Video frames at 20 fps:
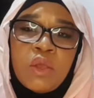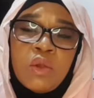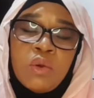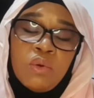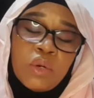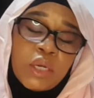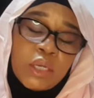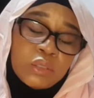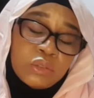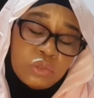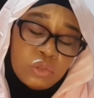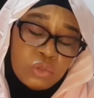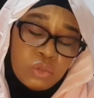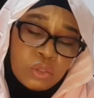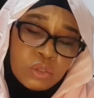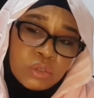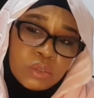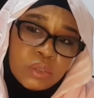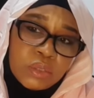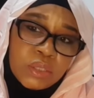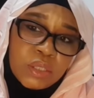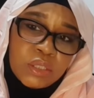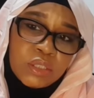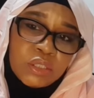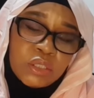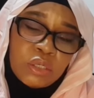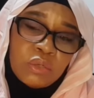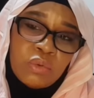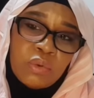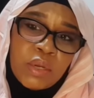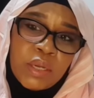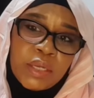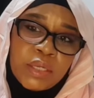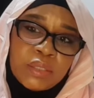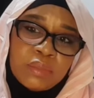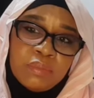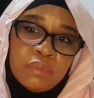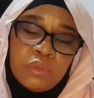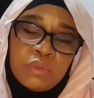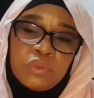وكان تدور تسي شيء واحد
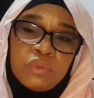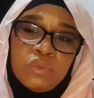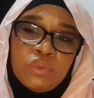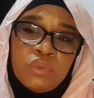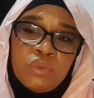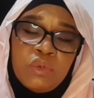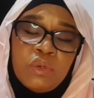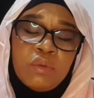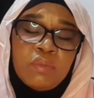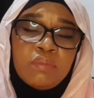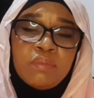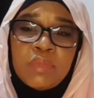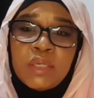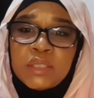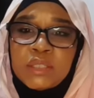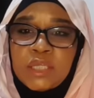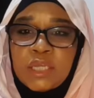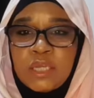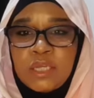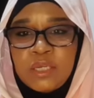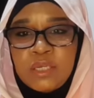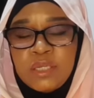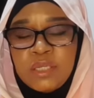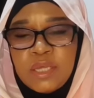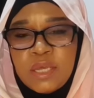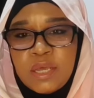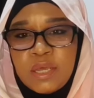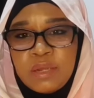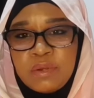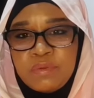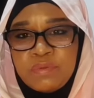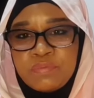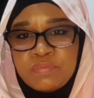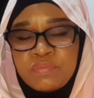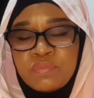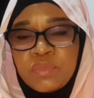برضو ما تخليه يعرف